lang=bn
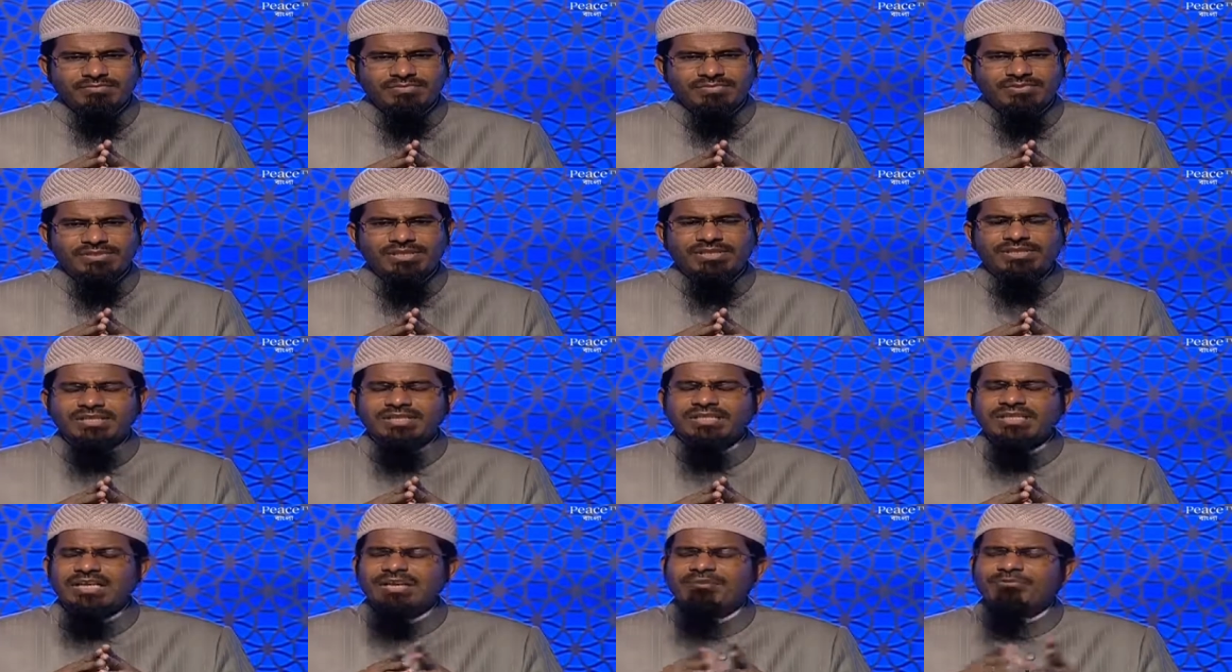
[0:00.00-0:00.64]

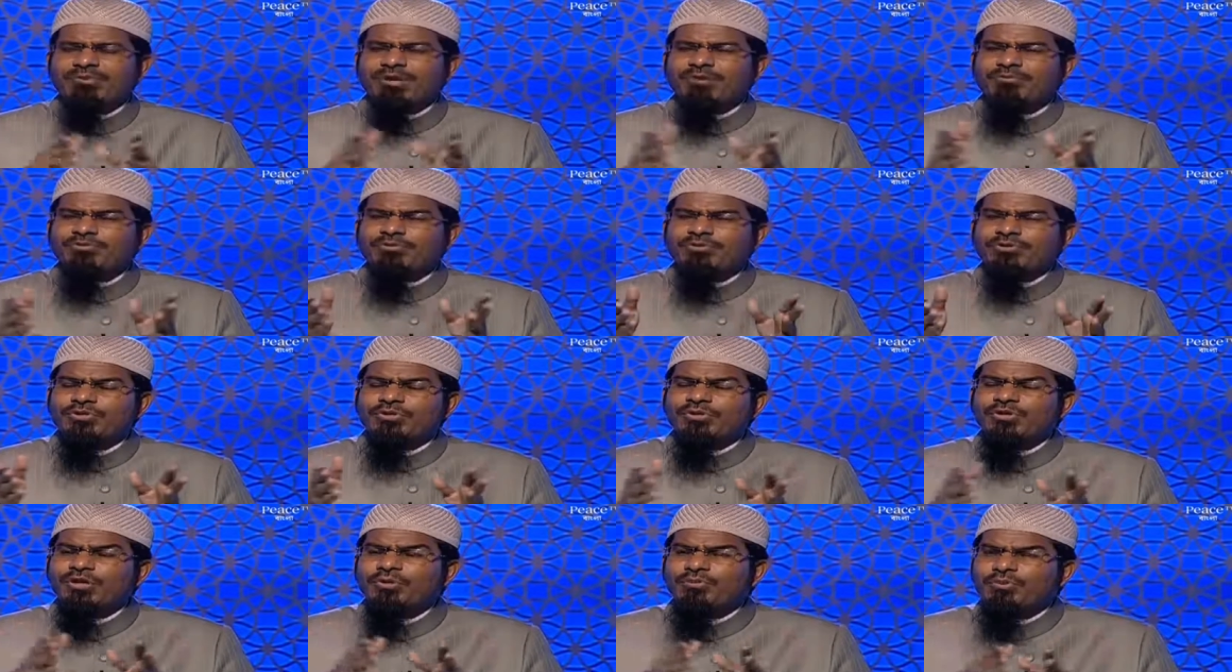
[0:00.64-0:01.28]
যাদেরকে আমরা
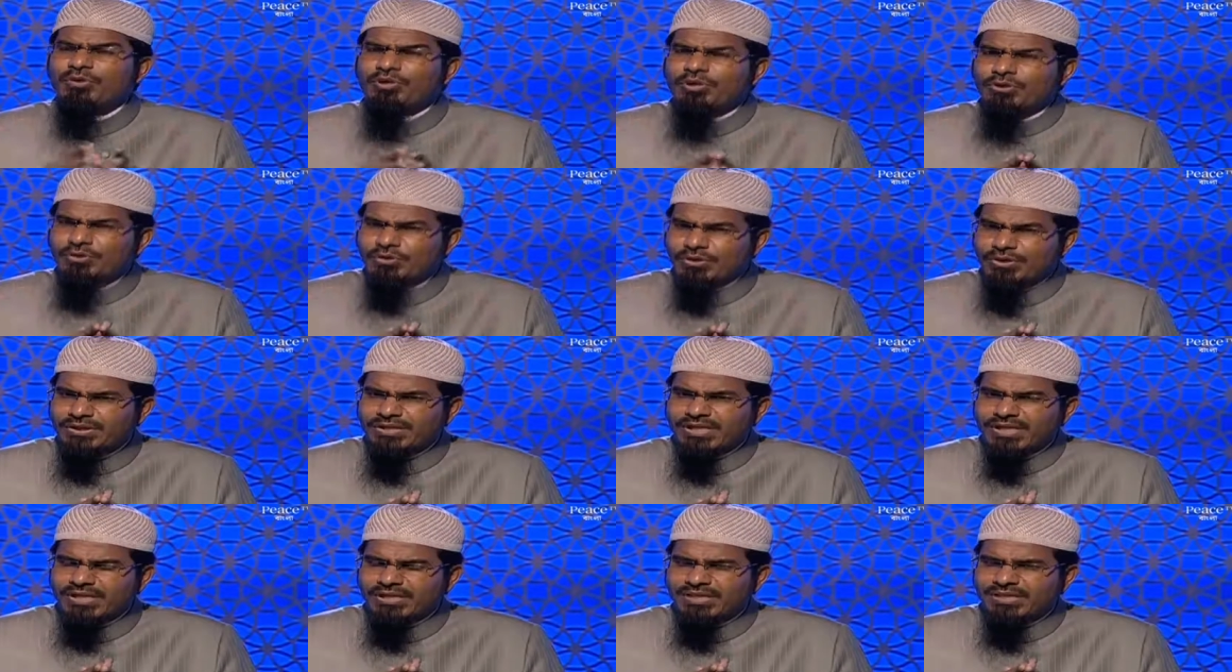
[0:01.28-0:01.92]
বুজুর্গ মনে
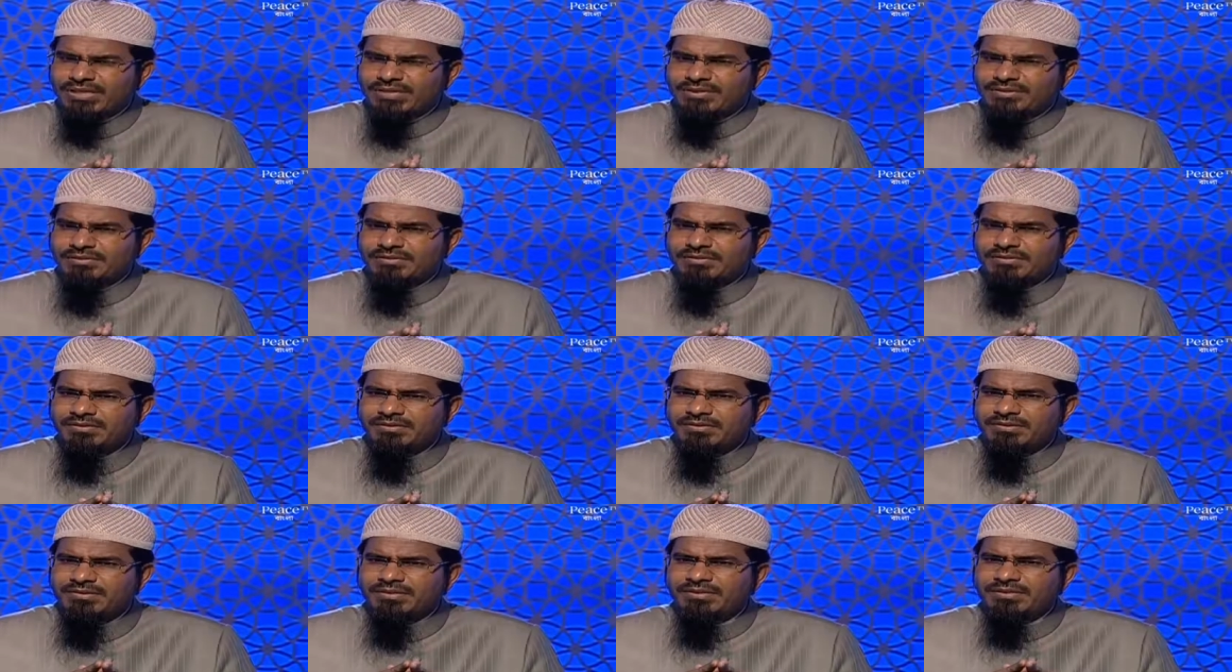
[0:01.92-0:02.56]
করে থাকি
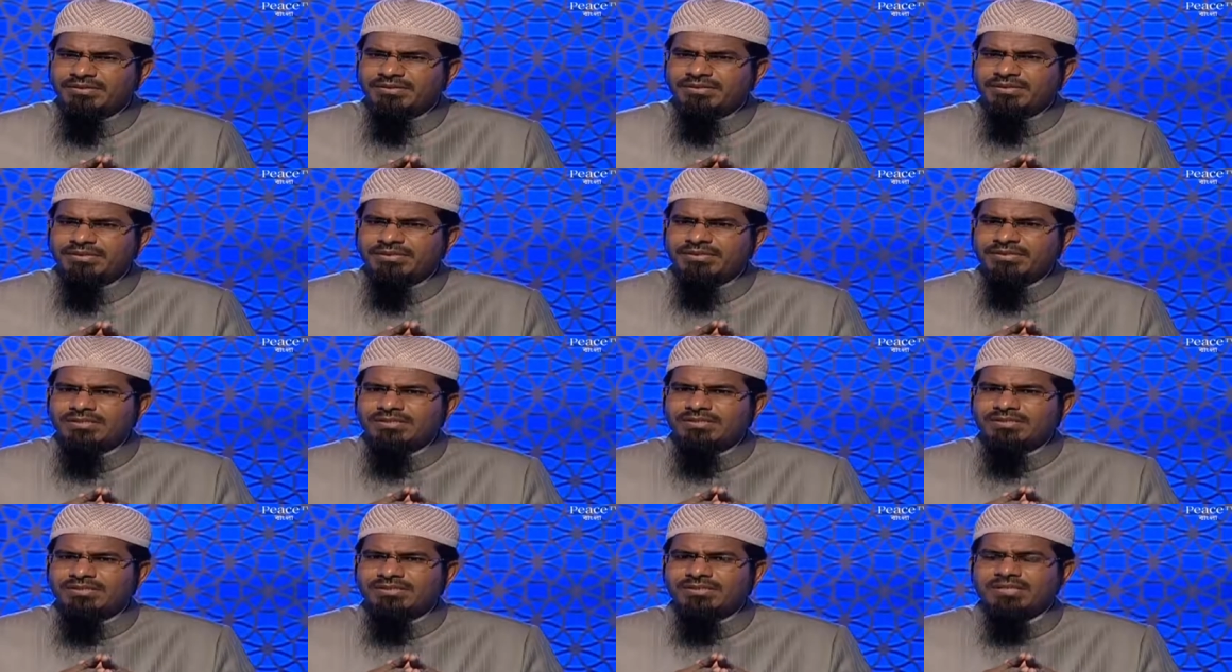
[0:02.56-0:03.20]

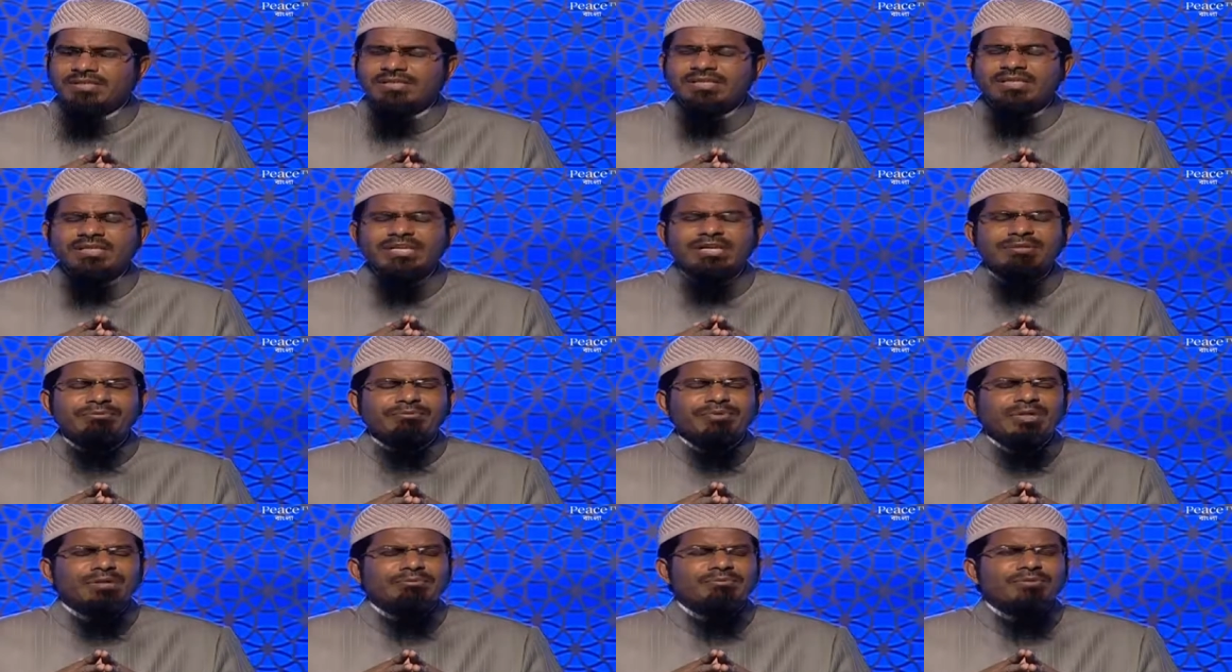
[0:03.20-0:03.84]
যাদেরকে
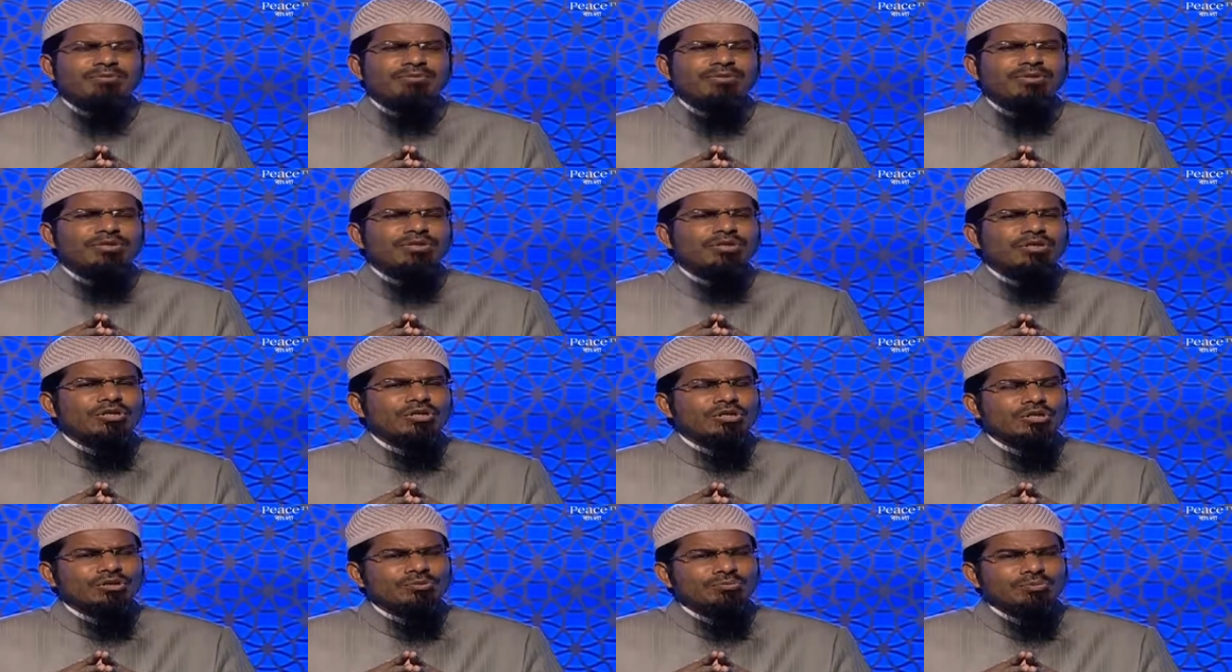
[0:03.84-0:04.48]
আমরা বিভিন্ন
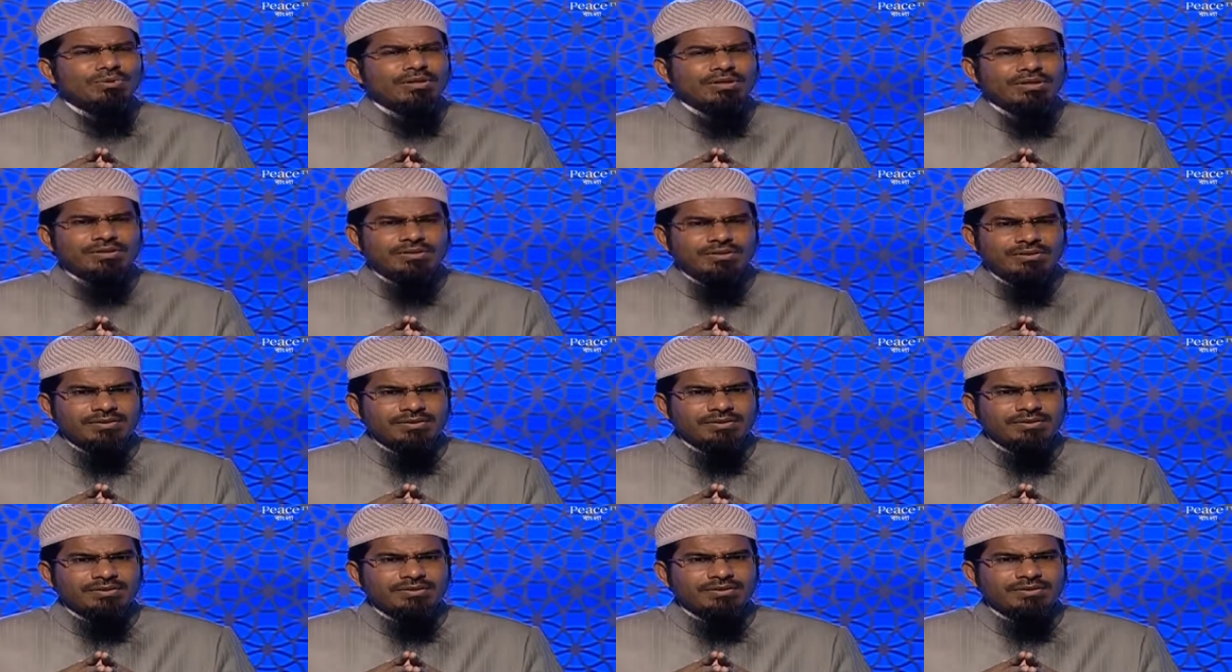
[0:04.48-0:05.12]
রকমের
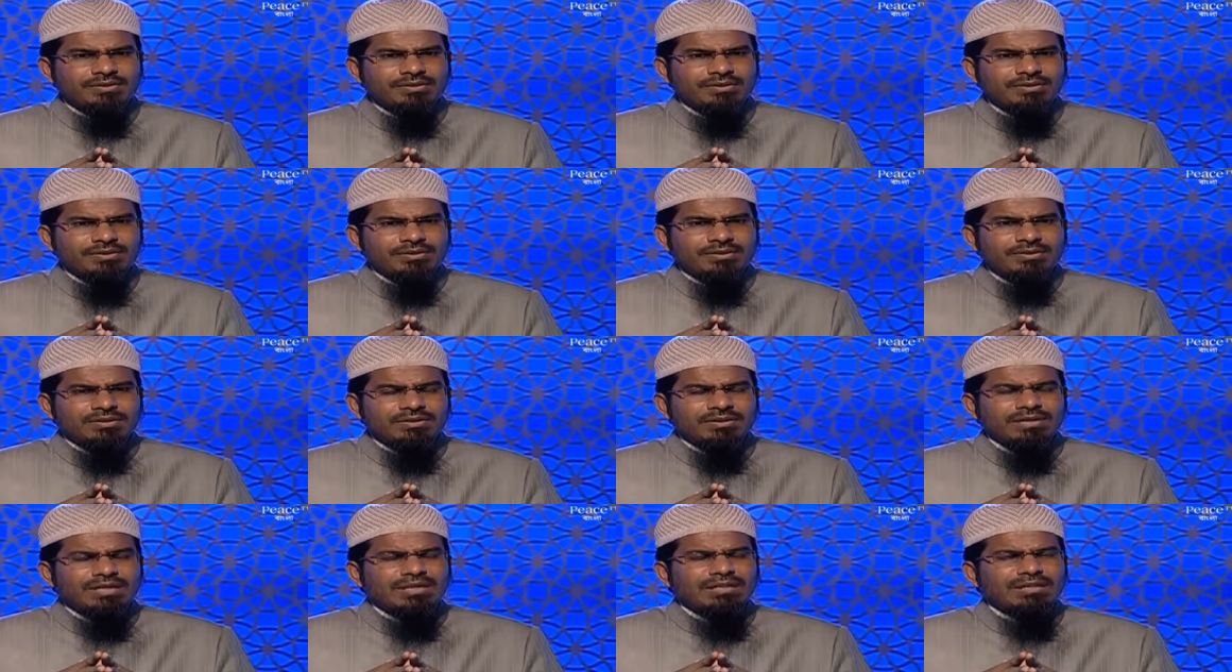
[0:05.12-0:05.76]

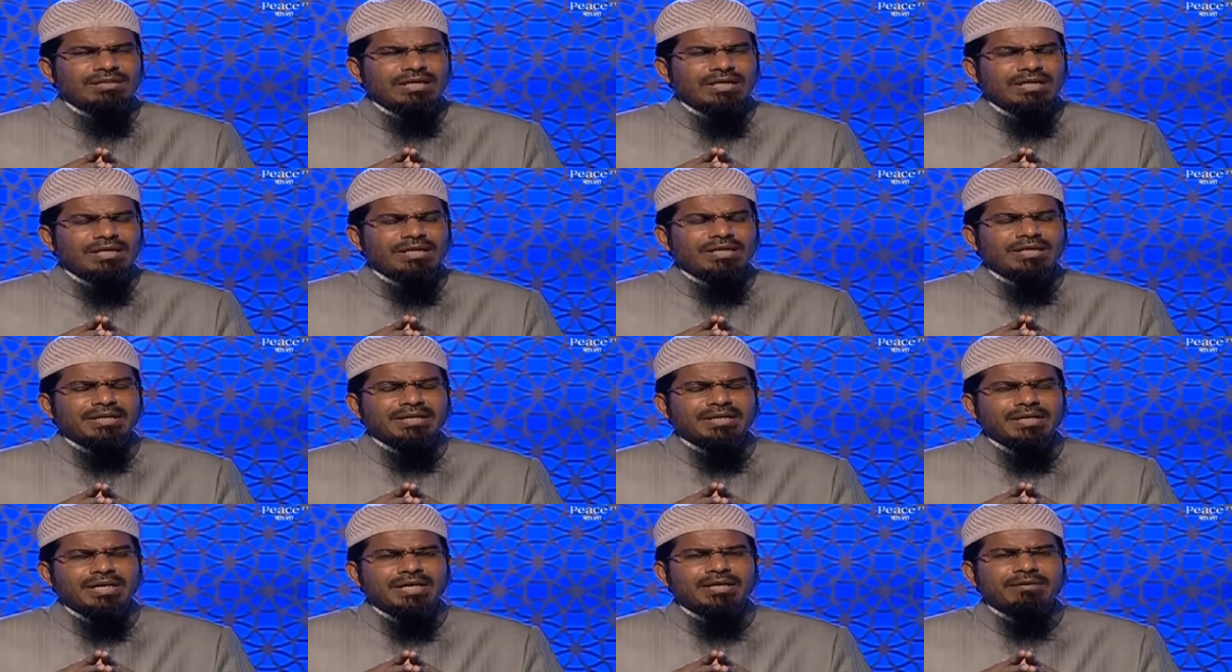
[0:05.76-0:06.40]
দিনদার
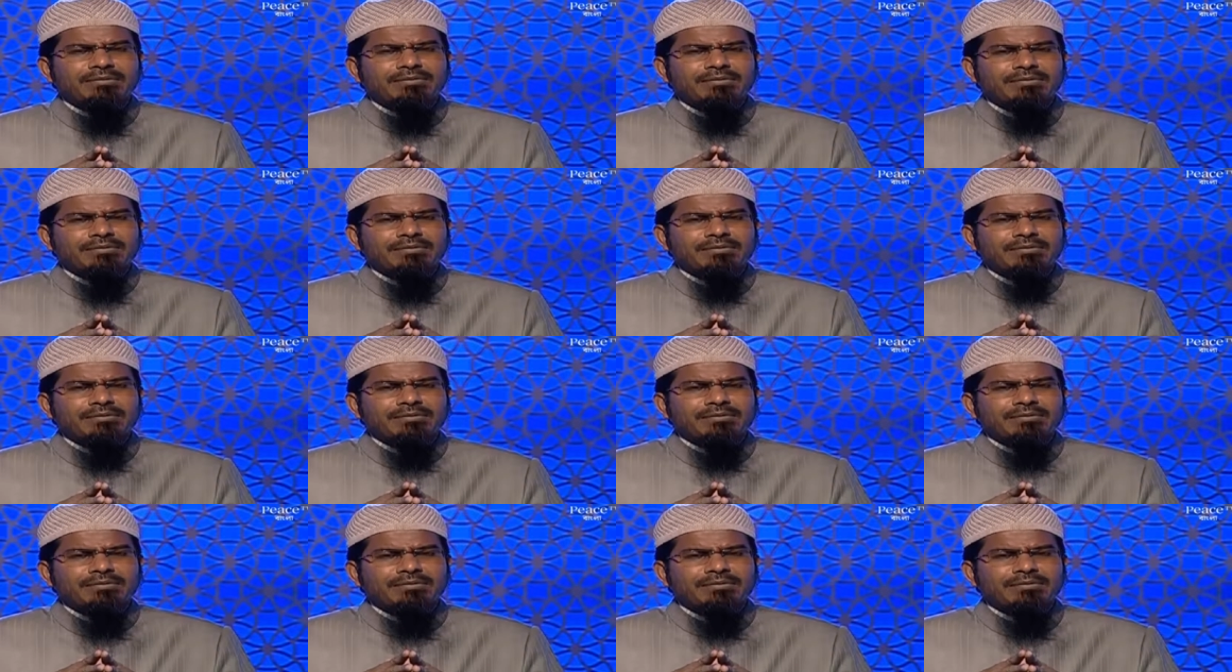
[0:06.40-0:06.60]
নেককার